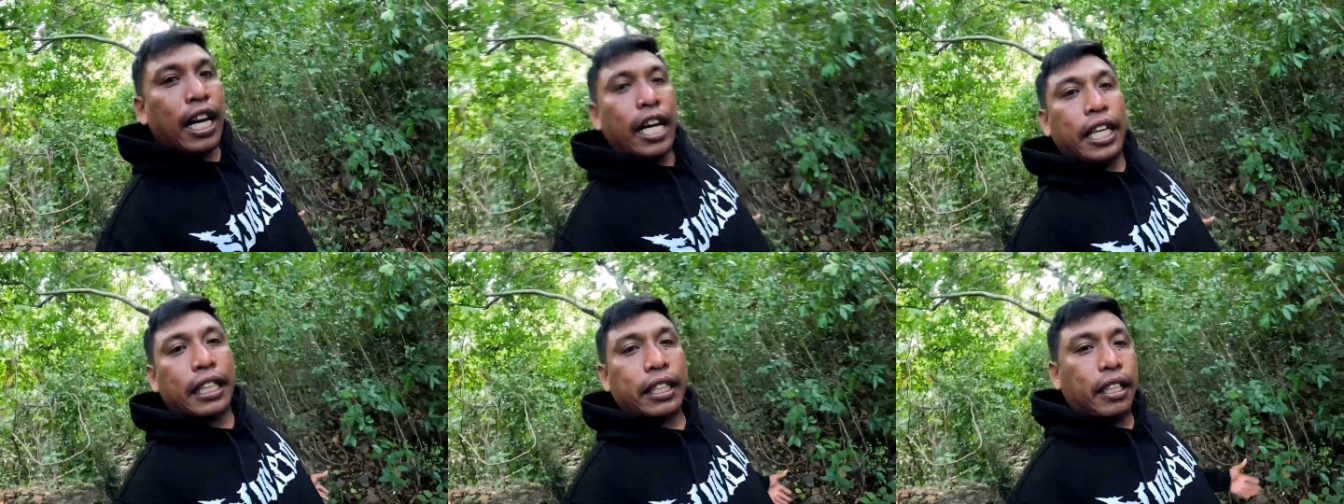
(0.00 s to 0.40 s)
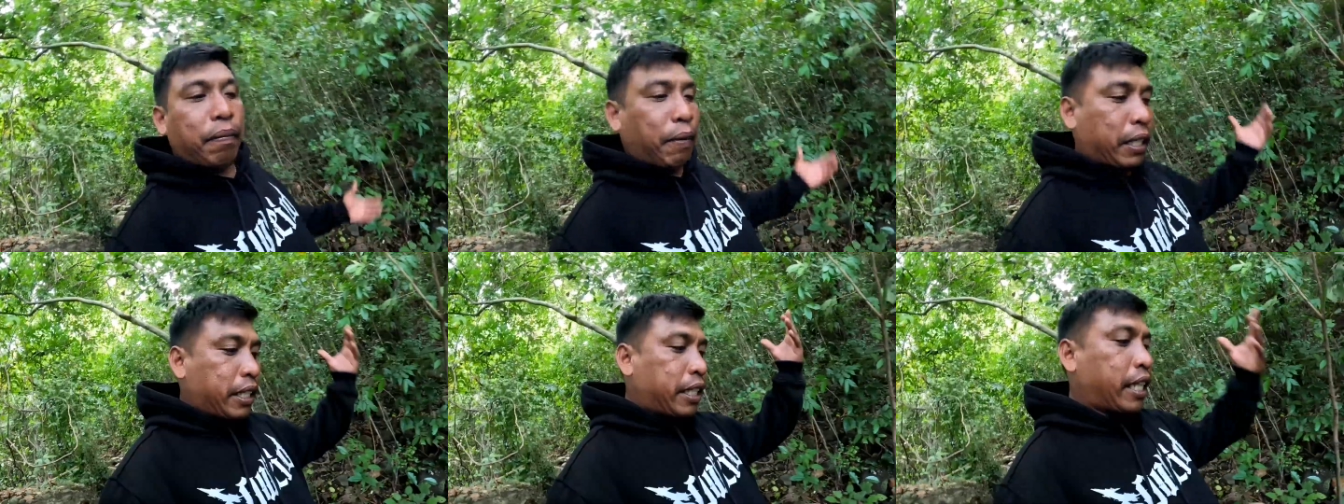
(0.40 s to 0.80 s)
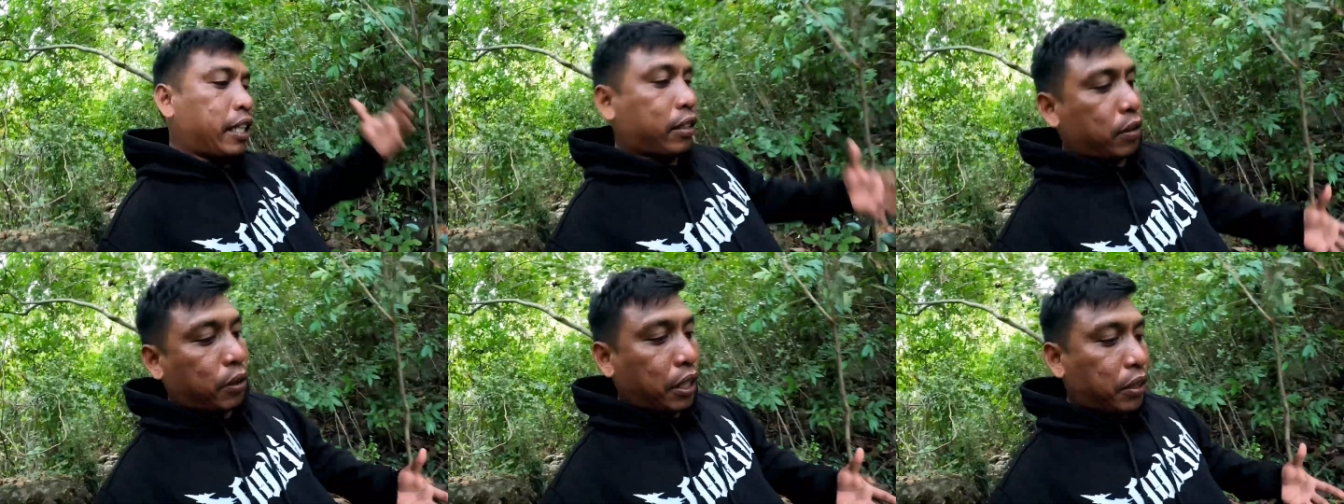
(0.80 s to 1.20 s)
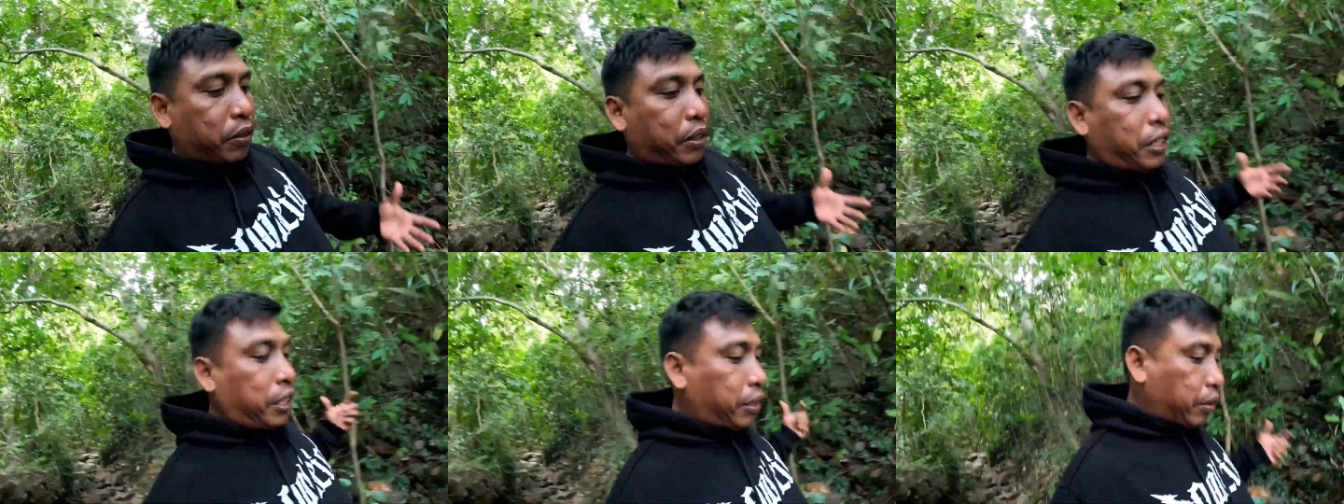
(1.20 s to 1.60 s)
at napasyal ko
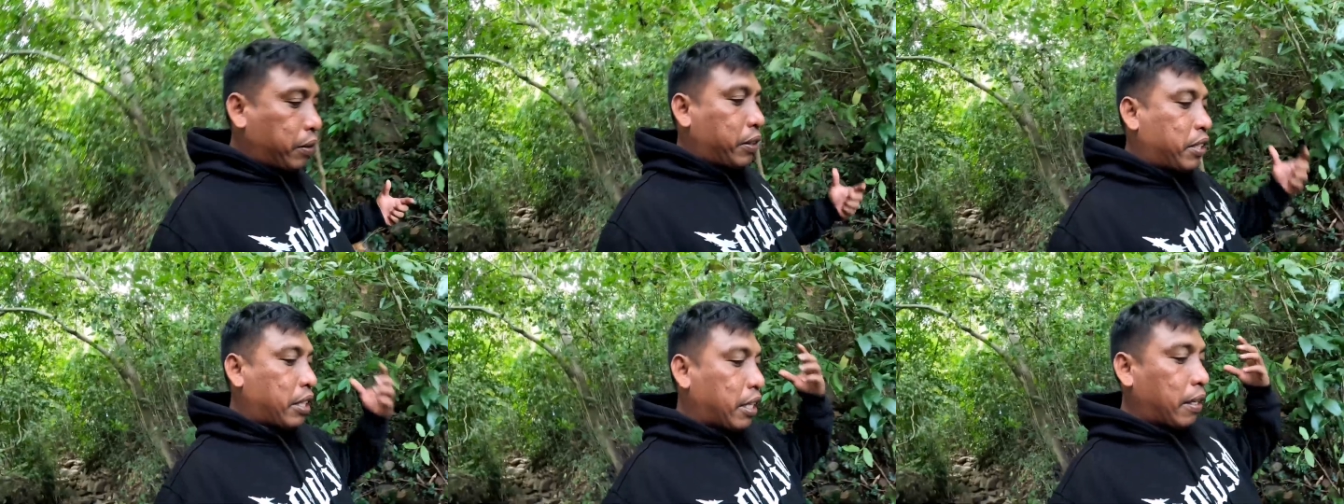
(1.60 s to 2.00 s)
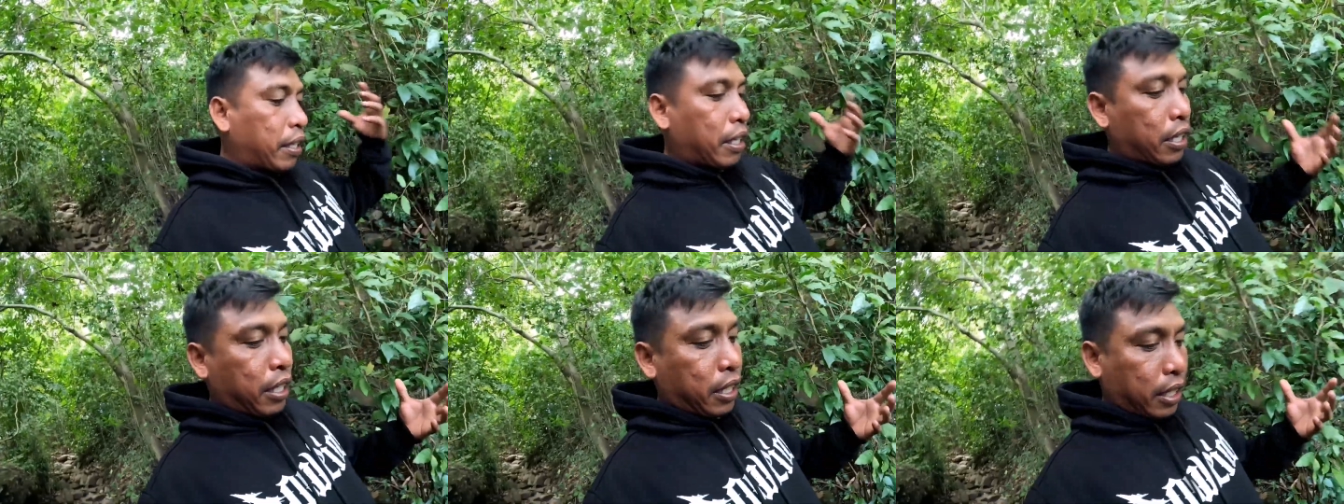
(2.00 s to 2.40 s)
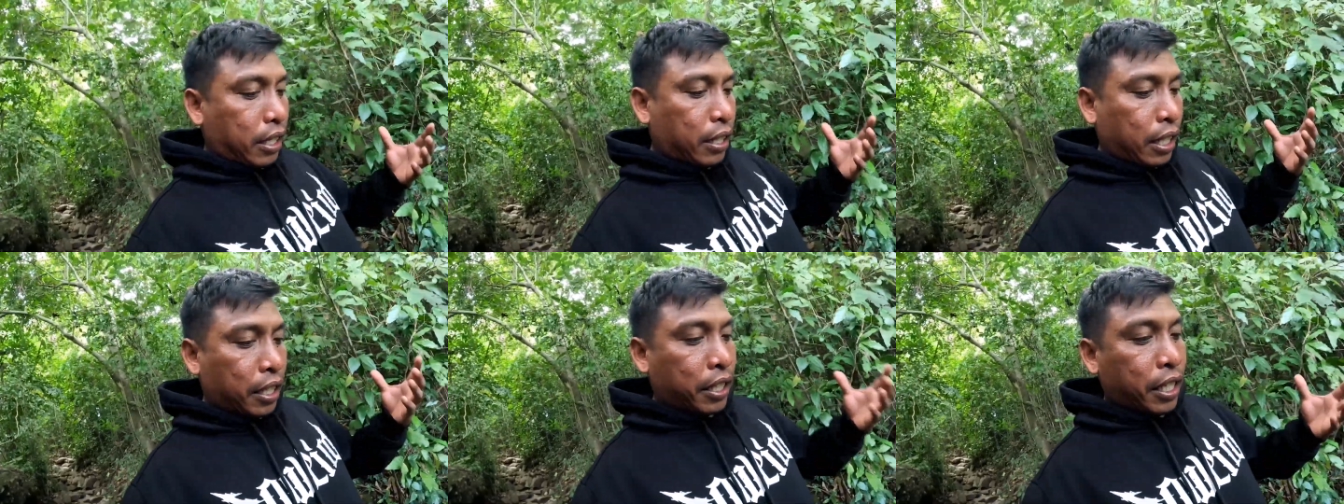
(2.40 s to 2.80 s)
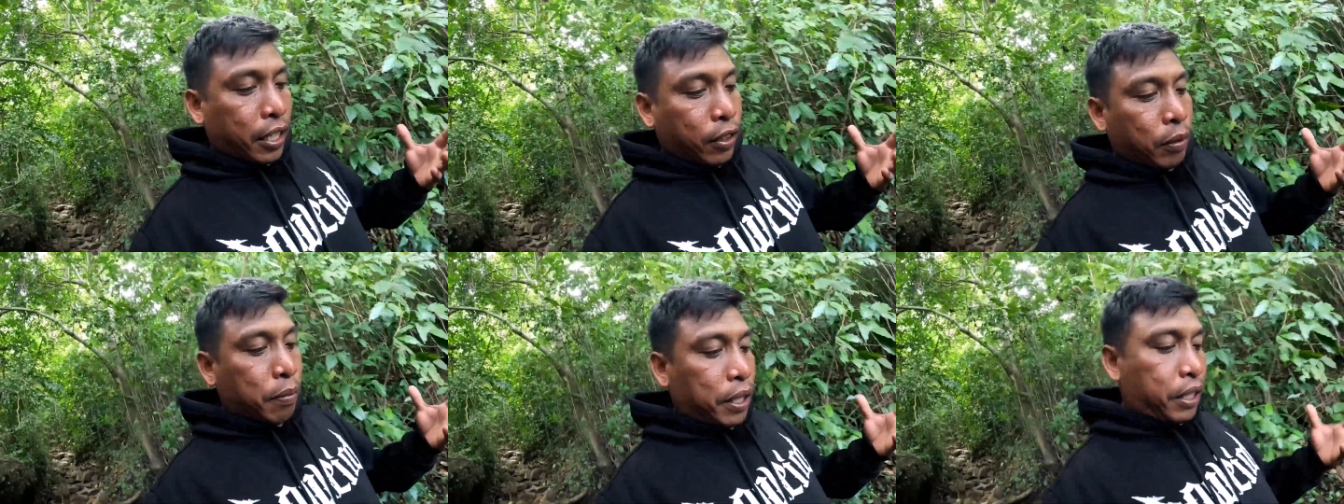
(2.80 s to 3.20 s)
kayo dito sa San
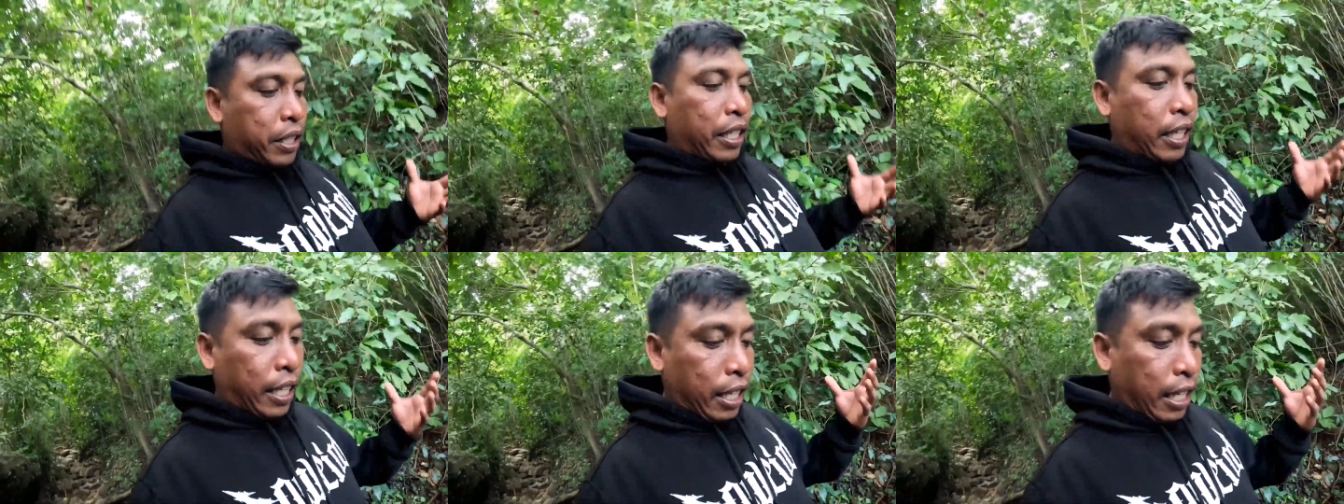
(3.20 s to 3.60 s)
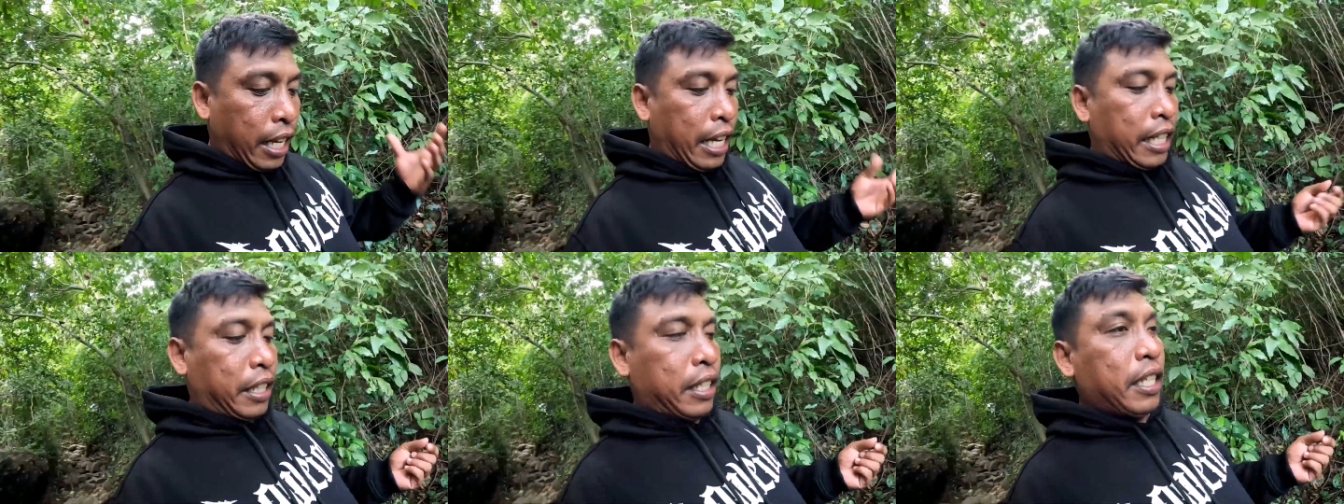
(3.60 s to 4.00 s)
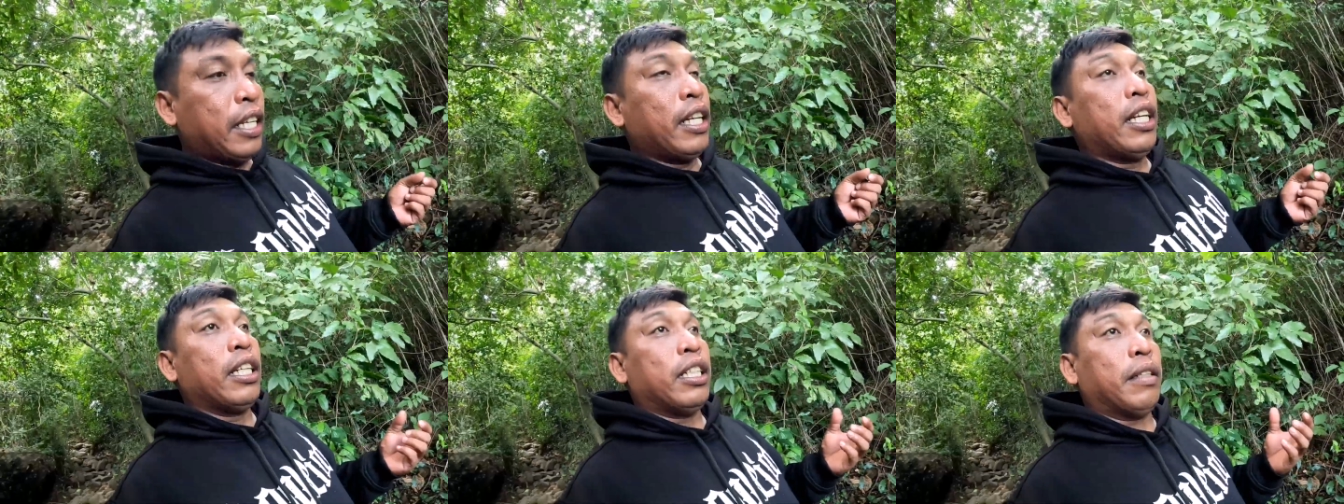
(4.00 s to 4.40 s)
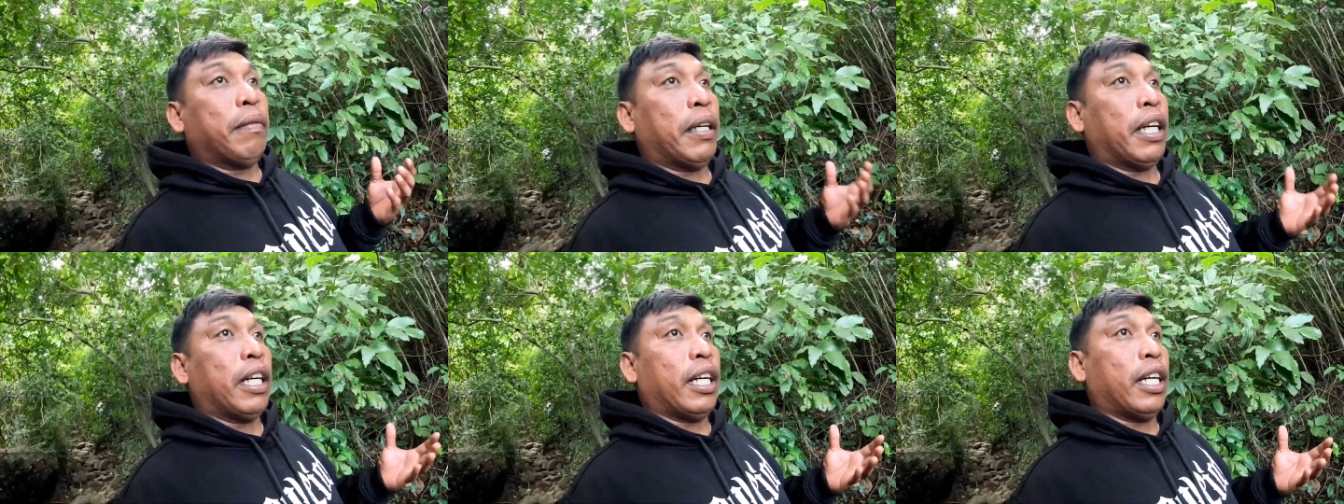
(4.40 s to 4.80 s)
Diego Beach sa lahat na
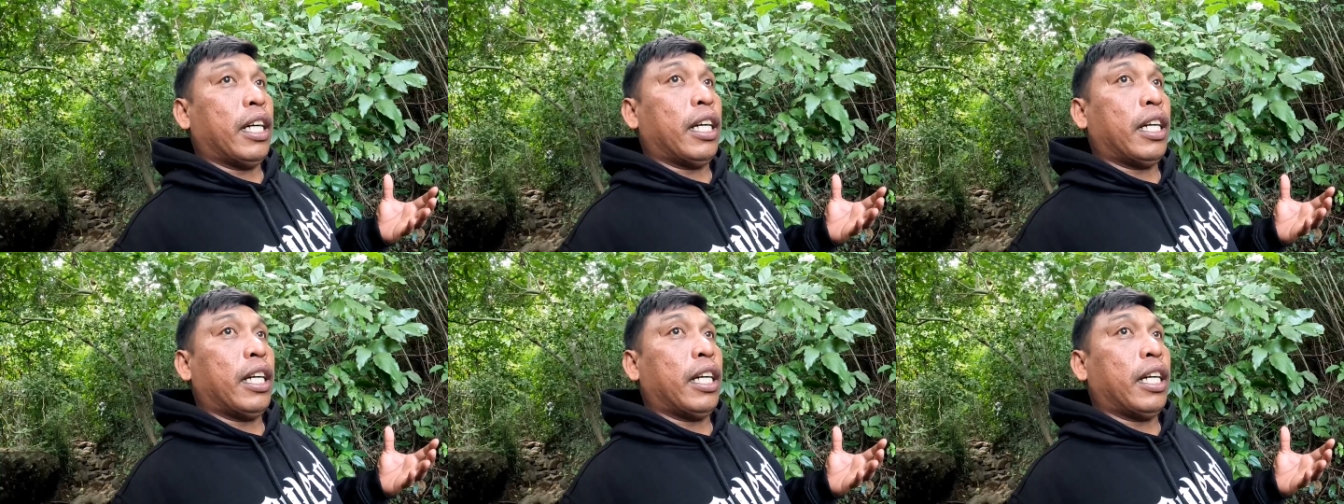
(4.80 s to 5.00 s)
mga